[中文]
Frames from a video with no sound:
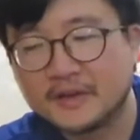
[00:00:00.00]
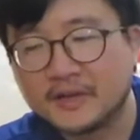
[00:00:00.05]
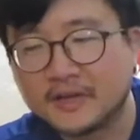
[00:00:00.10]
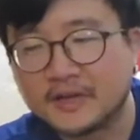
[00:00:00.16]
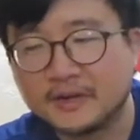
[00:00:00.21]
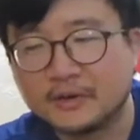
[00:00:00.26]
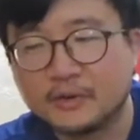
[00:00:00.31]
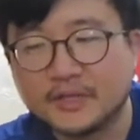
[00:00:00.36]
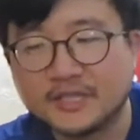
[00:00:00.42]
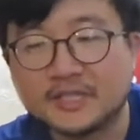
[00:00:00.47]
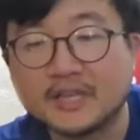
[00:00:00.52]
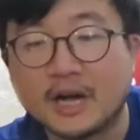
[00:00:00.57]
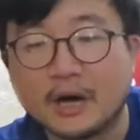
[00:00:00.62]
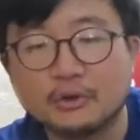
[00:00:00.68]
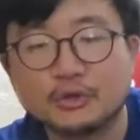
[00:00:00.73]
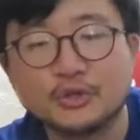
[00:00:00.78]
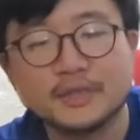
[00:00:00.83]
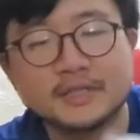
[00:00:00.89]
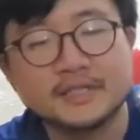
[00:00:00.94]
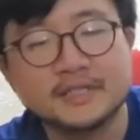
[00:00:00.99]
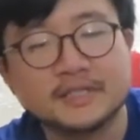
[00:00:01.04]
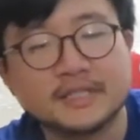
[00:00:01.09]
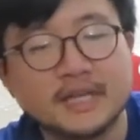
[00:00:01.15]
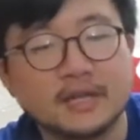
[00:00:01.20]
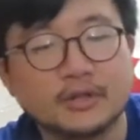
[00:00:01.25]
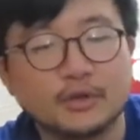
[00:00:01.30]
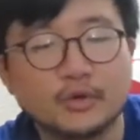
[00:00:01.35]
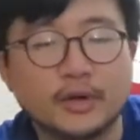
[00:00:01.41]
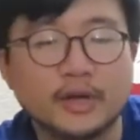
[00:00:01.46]
可能会是一个好选择，
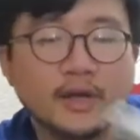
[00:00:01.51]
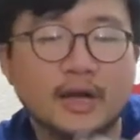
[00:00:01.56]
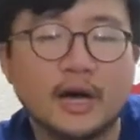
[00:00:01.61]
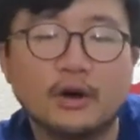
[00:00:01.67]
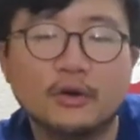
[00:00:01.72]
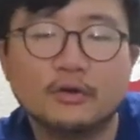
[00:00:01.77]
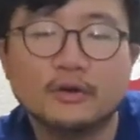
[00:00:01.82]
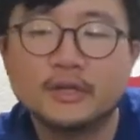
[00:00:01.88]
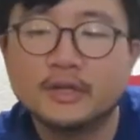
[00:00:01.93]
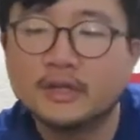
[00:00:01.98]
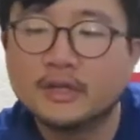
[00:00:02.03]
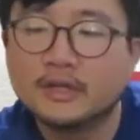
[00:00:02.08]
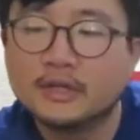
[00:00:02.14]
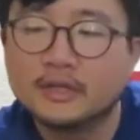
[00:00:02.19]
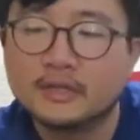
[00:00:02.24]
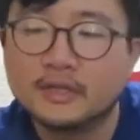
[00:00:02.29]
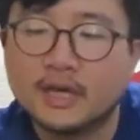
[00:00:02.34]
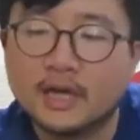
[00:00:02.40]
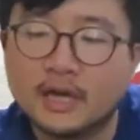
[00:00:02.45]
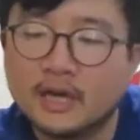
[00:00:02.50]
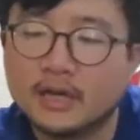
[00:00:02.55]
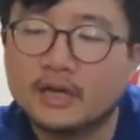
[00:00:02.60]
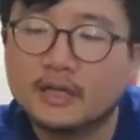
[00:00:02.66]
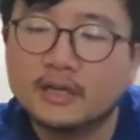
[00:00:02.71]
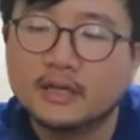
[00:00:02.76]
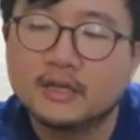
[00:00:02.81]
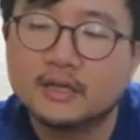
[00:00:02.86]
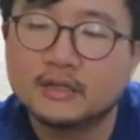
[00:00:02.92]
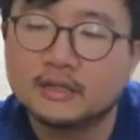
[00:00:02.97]
这样对，好，那
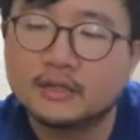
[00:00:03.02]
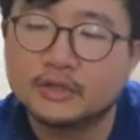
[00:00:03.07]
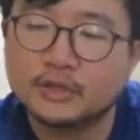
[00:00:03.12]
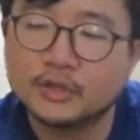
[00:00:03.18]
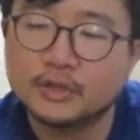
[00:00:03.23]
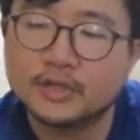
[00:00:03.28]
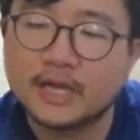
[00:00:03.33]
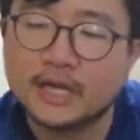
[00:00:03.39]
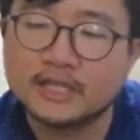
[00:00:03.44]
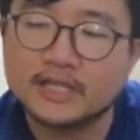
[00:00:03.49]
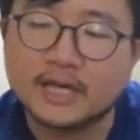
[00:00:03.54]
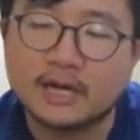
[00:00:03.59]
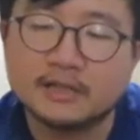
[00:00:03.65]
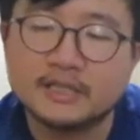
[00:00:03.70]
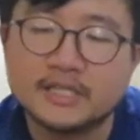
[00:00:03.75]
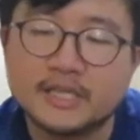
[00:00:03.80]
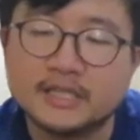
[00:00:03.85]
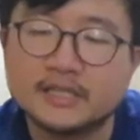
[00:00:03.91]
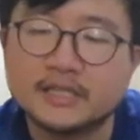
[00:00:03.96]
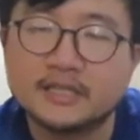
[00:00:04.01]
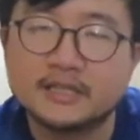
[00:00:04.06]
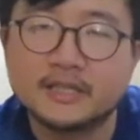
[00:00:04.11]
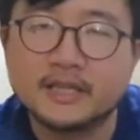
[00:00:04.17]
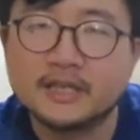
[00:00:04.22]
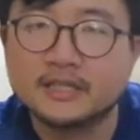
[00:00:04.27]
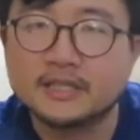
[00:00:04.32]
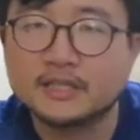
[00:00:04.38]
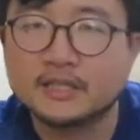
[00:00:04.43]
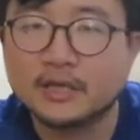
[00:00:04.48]
就是他只要接这个
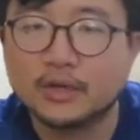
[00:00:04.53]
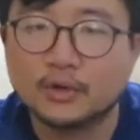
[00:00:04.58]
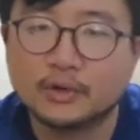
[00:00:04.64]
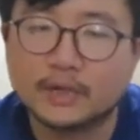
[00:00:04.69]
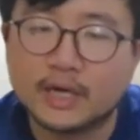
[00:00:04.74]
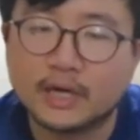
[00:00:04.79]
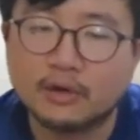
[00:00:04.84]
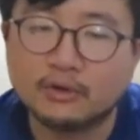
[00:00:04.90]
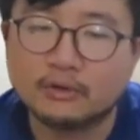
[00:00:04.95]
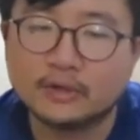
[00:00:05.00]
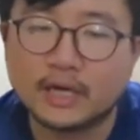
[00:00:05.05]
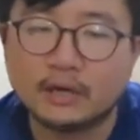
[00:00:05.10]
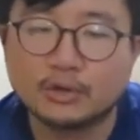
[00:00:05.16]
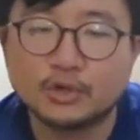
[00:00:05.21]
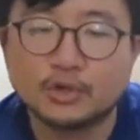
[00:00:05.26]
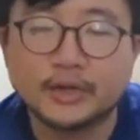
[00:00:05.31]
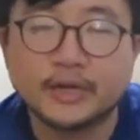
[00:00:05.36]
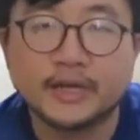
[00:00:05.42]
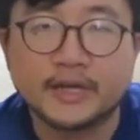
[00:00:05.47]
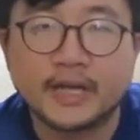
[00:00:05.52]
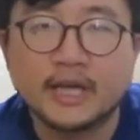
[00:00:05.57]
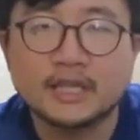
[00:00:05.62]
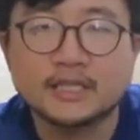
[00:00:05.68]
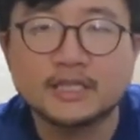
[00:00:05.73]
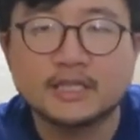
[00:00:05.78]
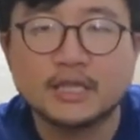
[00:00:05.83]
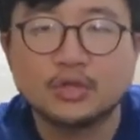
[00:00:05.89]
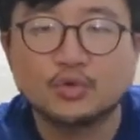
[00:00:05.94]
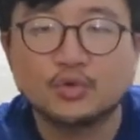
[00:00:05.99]
电之后，然后然后就可以开
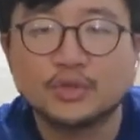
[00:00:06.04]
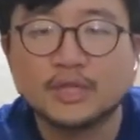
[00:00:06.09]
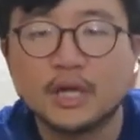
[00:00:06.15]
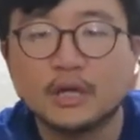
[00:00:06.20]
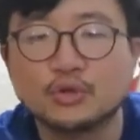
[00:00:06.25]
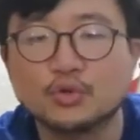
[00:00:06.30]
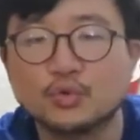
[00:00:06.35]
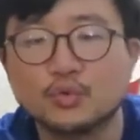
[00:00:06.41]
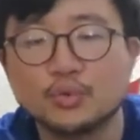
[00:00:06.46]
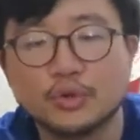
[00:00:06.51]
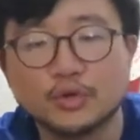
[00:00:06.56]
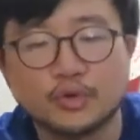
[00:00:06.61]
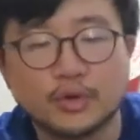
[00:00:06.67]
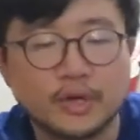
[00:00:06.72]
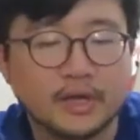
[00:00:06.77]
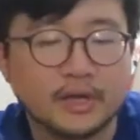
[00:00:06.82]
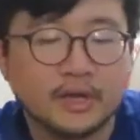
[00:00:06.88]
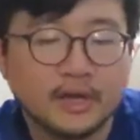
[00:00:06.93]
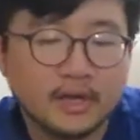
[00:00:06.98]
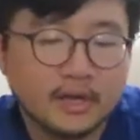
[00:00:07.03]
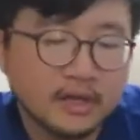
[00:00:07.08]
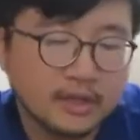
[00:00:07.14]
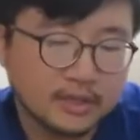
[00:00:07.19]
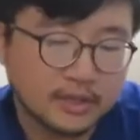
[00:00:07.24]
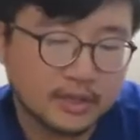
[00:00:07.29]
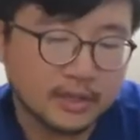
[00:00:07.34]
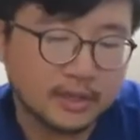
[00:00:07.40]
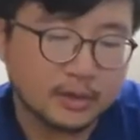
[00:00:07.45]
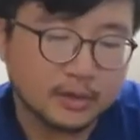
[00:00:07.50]
始在桌上煮所以
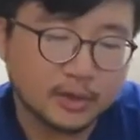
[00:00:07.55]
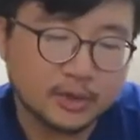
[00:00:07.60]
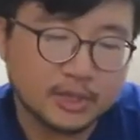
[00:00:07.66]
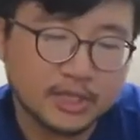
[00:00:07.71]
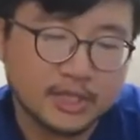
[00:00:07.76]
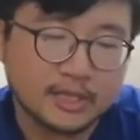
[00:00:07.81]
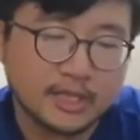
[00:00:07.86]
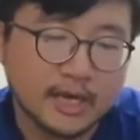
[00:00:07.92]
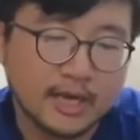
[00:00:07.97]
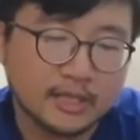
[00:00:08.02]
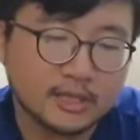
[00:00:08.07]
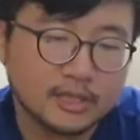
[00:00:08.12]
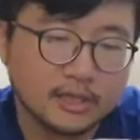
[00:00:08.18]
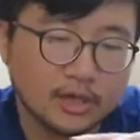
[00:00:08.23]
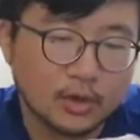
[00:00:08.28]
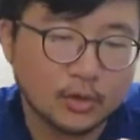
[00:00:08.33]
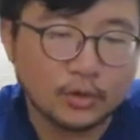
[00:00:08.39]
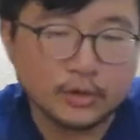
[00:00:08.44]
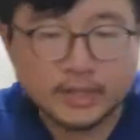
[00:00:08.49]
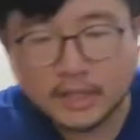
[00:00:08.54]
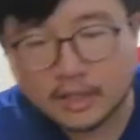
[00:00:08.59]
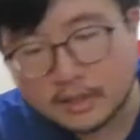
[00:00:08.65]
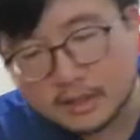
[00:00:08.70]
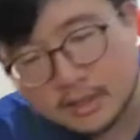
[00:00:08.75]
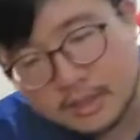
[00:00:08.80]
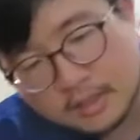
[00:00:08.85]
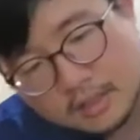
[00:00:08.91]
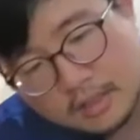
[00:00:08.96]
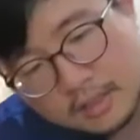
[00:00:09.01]
这个我就期待之后
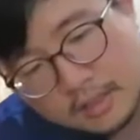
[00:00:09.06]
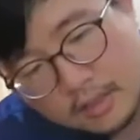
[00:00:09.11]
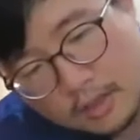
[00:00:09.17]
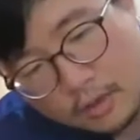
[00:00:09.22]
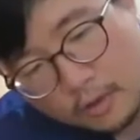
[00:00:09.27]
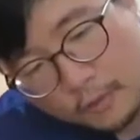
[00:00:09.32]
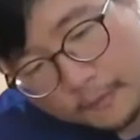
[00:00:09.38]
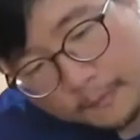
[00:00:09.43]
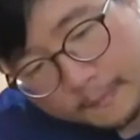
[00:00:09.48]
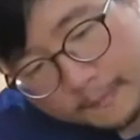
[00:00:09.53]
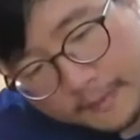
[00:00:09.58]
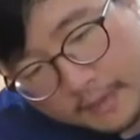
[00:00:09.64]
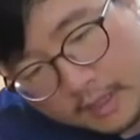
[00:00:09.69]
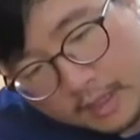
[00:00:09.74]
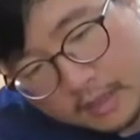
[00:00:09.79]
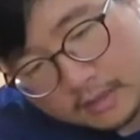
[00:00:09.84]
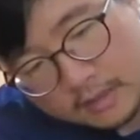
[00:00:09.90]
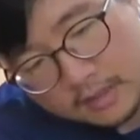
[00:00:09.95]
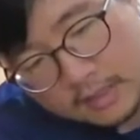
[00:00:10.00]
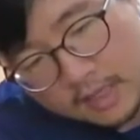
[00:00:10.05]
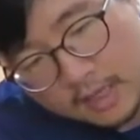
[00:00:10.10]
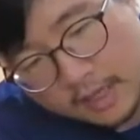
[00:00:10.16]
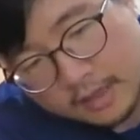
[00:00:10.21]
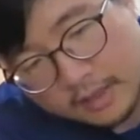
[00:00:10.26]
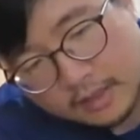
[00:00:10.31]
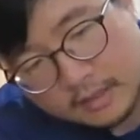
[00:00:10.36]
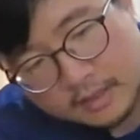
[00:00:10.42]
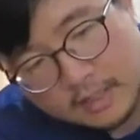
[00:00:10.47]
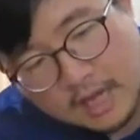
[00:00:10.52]
测试之后
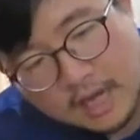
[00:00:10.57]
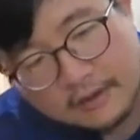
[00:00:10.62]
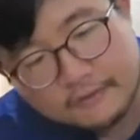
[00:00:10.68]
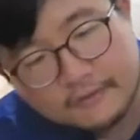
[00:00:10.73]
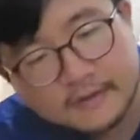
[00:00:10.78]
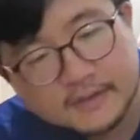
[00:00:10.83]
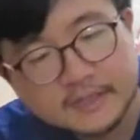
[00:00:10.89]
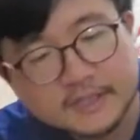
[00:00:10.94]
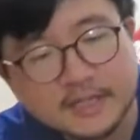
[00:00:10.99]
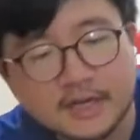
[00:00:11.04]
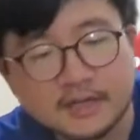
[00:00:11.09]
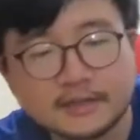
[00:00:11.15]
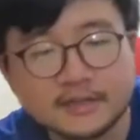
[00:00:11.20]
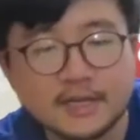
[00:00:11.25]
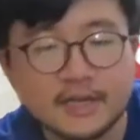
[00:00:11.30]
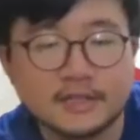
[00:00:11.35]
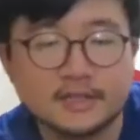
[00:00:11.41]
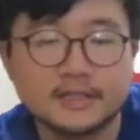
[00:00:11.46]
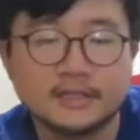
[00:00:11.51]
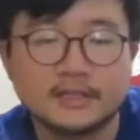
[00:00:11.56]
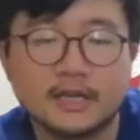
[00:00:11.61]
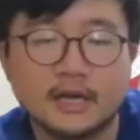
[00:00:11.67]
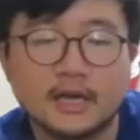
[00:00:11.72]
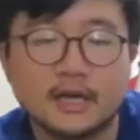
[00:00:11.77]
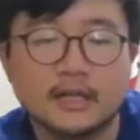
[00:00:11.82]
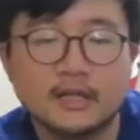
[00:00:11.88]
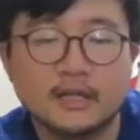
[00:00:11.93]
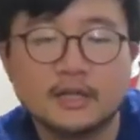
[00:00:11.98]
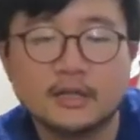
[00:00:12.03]
再跟大家分享这样子，
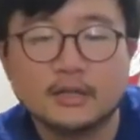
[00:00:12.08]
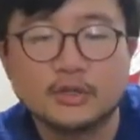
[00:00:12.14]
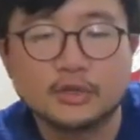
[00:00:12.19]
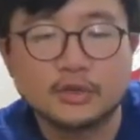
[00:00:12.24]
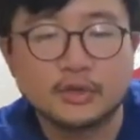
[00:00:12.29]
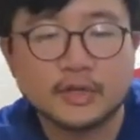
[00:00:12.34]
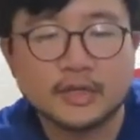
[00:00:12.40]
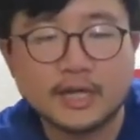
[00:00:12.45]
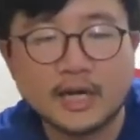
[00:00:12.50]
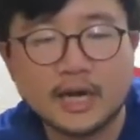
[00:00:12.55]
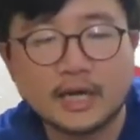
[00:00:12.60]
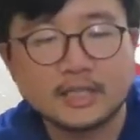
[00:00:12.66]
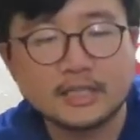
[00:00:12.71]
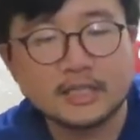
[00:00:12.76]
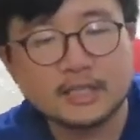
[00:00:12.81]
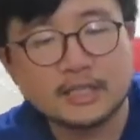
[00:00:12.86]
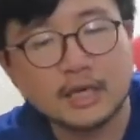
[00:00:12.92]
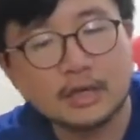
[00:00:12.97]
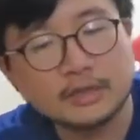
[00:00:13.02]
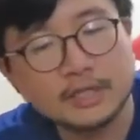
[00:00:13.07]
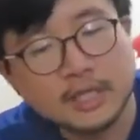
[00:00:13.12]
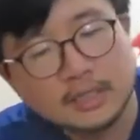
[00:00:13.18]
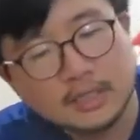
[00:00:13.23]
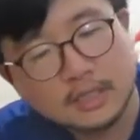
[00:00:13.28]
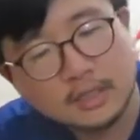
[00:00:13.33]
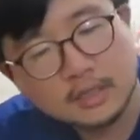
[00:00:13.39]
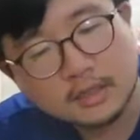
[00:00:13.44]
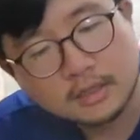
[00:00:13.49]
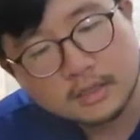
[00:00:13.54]
那就跟大家介绍一下
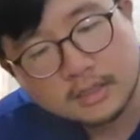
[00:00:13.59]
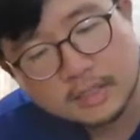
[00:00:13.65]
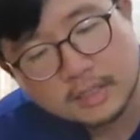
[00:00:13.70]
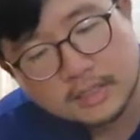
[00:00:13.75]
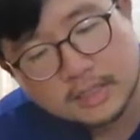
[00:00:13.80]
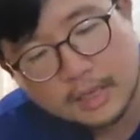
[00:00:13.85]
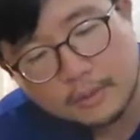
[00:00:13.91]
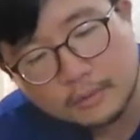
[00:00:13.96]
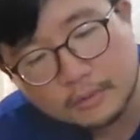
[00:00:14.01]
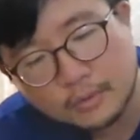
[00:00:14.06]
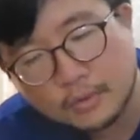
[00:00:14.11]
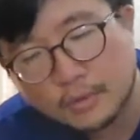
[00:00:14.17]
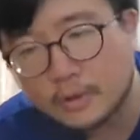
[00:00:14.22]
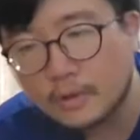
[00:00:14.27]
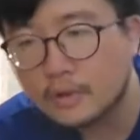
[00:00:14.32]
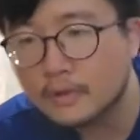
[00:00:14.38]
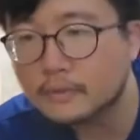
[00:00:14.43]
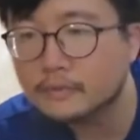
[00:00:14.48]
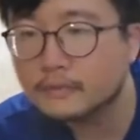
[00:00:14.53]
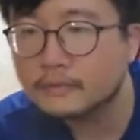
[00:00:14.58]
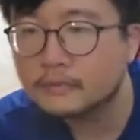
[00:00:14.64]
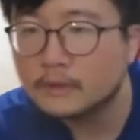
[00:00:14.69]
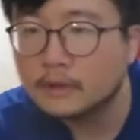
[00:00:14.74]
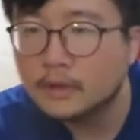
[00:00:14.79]
这个这个差不多，